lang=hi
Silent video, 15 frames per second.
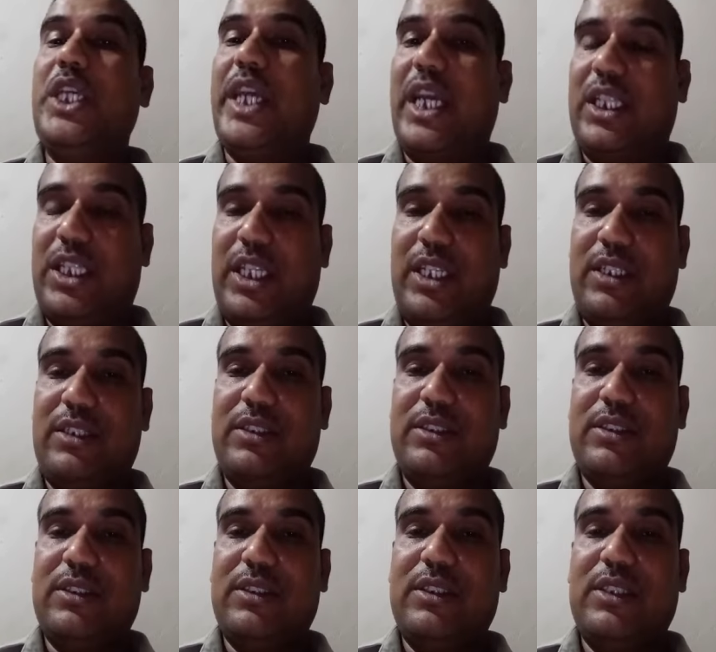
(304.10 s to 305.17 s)
दी गई थी
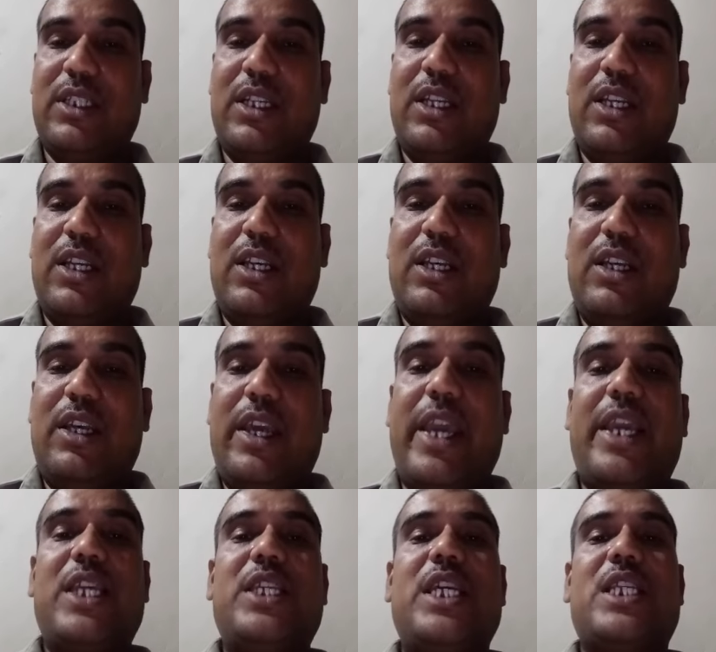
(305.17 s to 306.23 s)

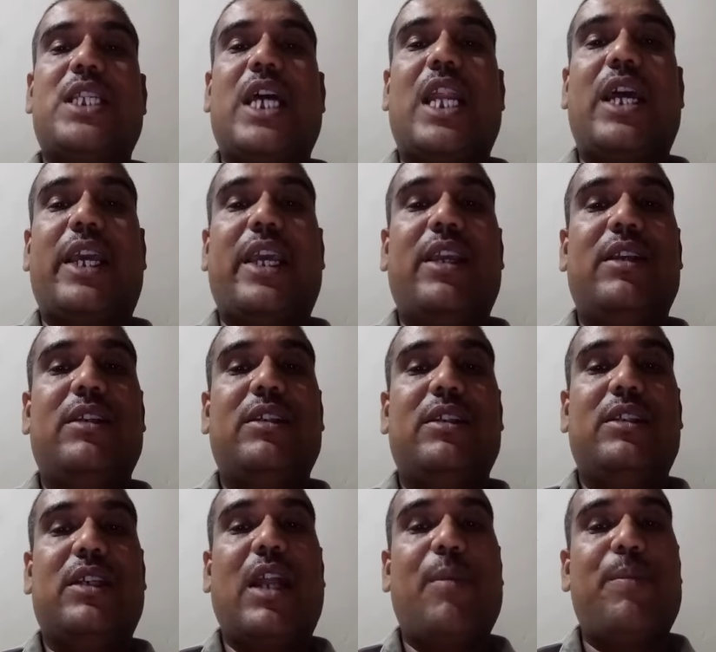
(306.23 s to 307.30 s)
एक ये साला की
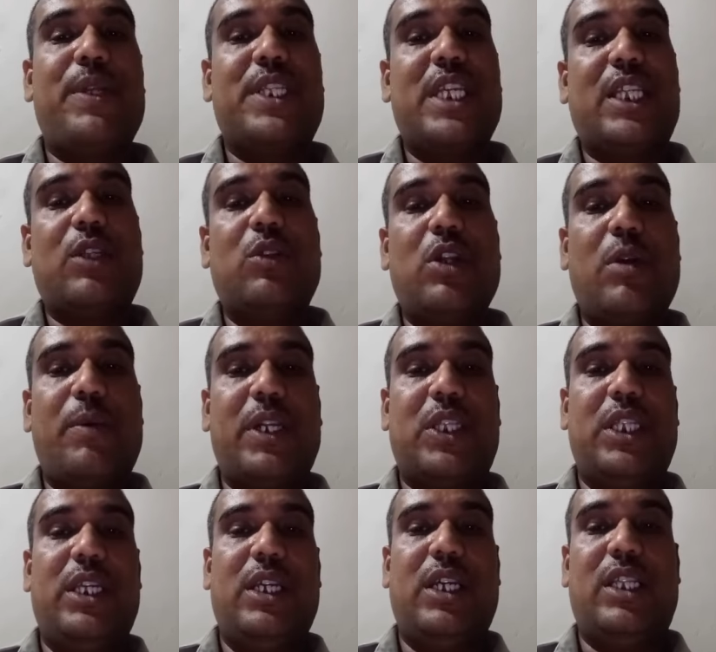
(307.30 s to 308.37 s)
ग्राम पंचायत के द्वारा
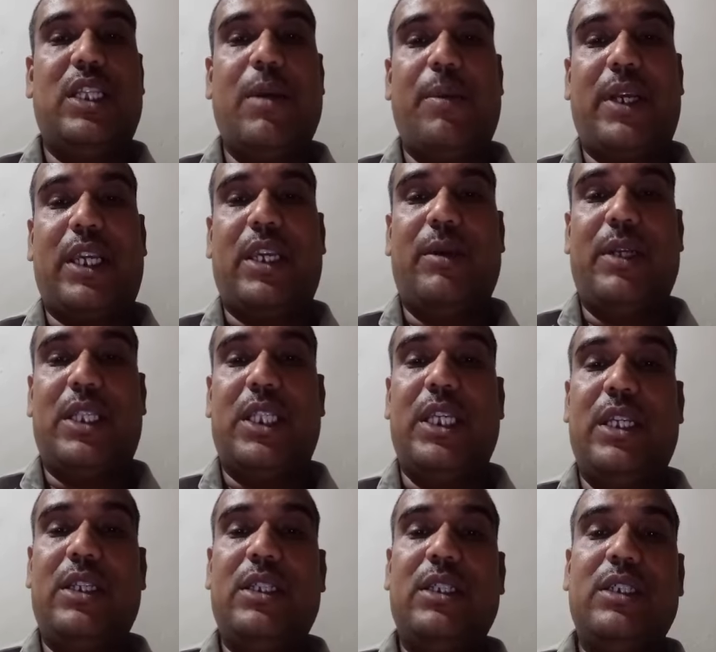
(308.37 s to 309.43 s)
भर्ती अध्यापक की
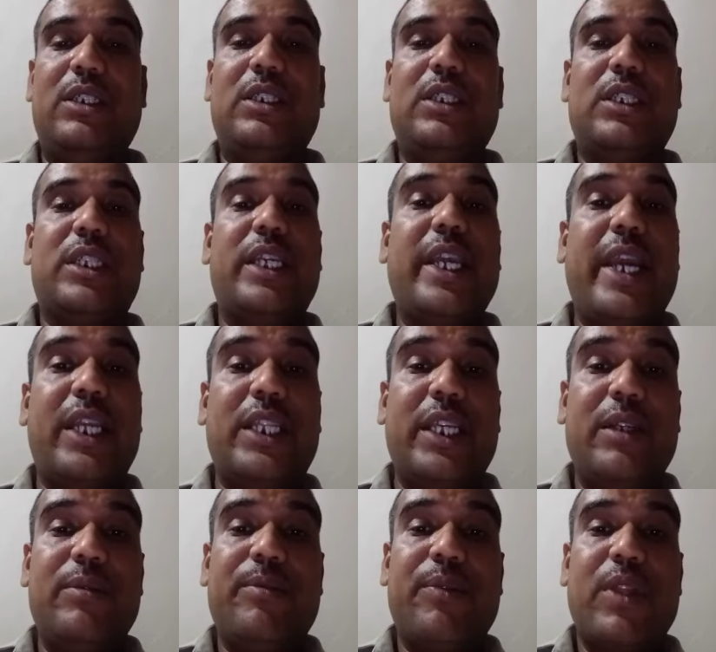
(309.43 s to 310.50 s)
भर्ती की गई
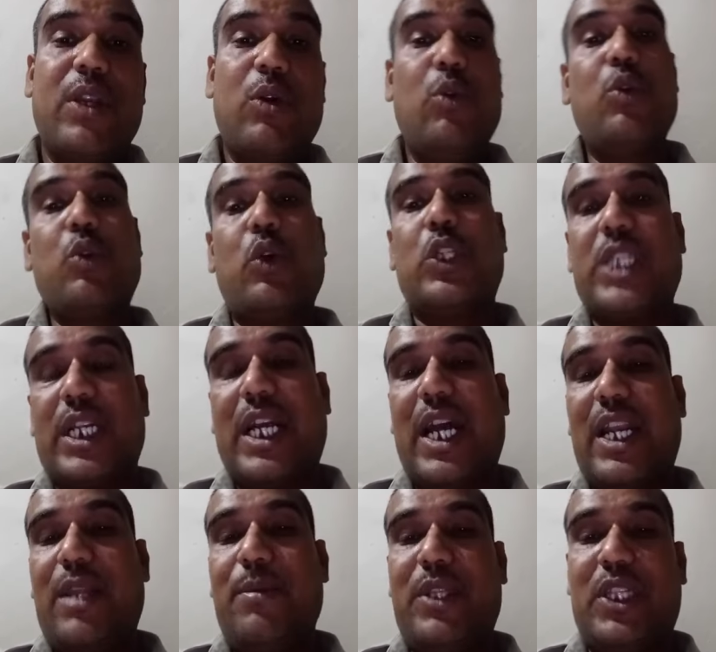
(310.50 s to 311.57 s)
थी उनको
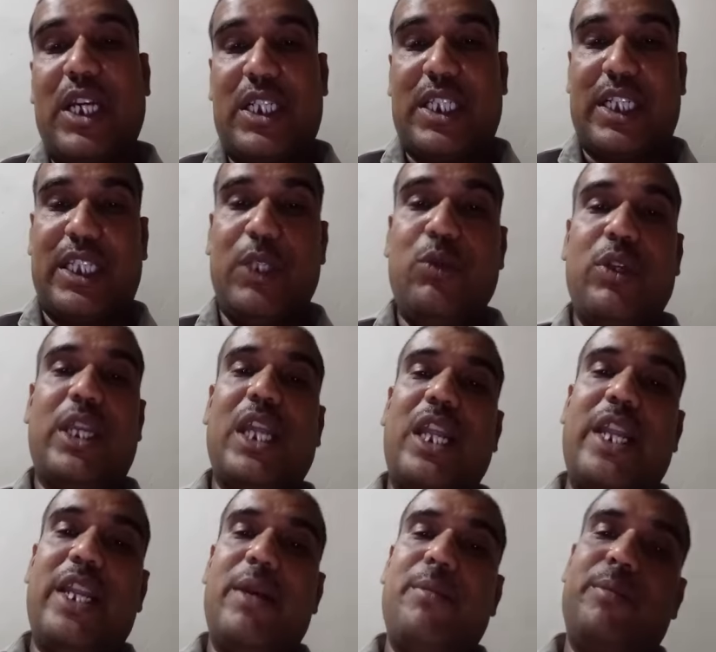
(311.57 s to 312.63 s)
सरकार नियमित कर सकती है उनके
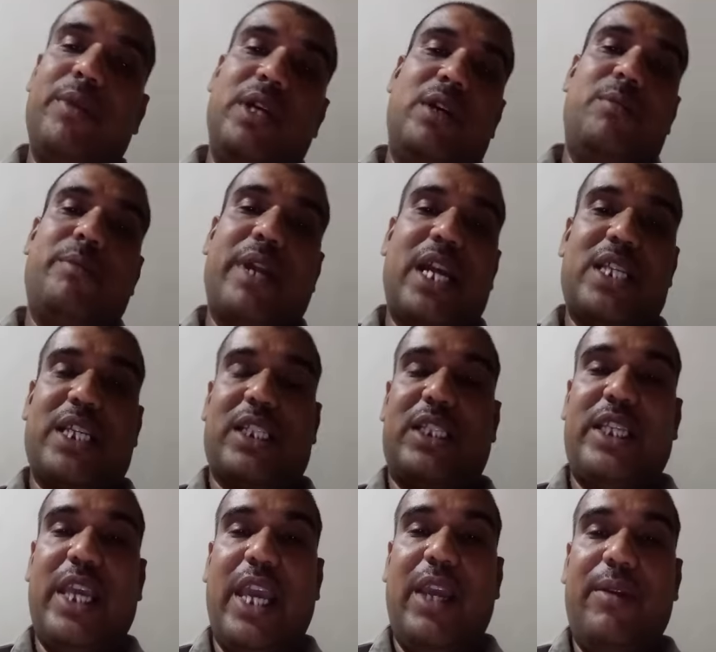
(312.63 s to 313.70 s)
लिए नियम बना
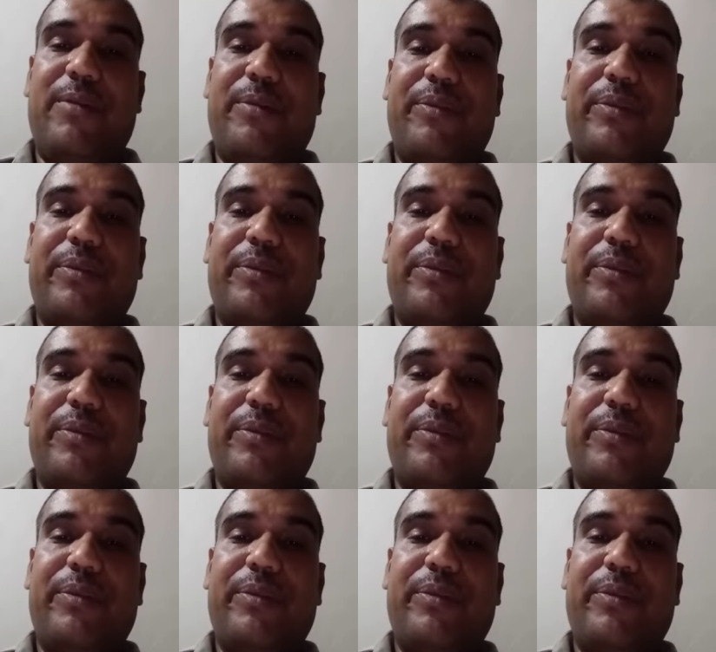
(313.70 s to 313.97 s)
सकती है